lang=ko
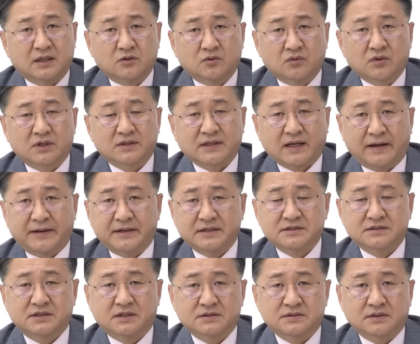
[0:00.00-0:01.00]
대통령
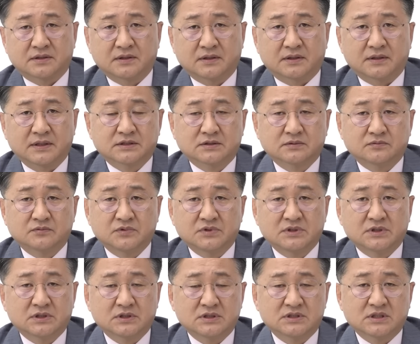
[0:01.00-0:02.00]
탄핵시켜서, 지금
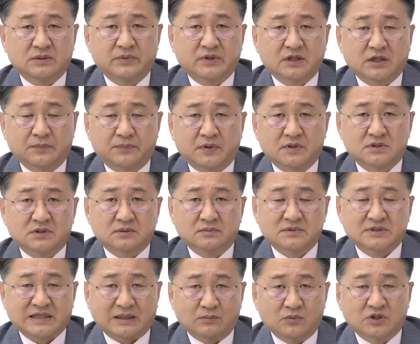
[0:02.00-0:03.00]
이재명 대표
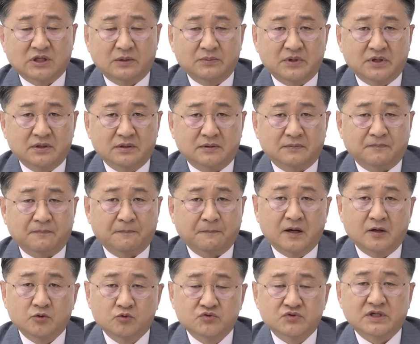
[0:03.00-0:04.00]
지금 잘못하면
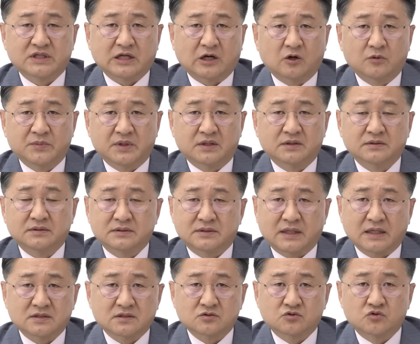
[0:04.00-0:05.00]
유죄 나오면
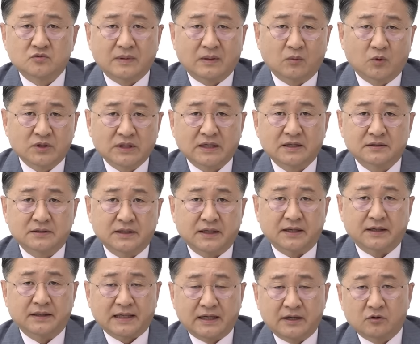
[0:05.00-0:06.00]
대선 출마
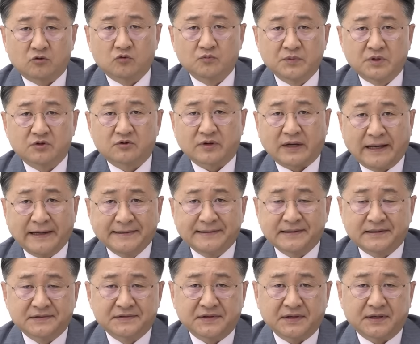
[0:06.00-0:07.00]
못하는데 탄핵 국면으로 가야
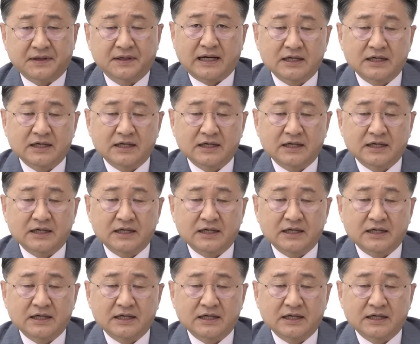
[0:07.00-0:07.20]
되는데,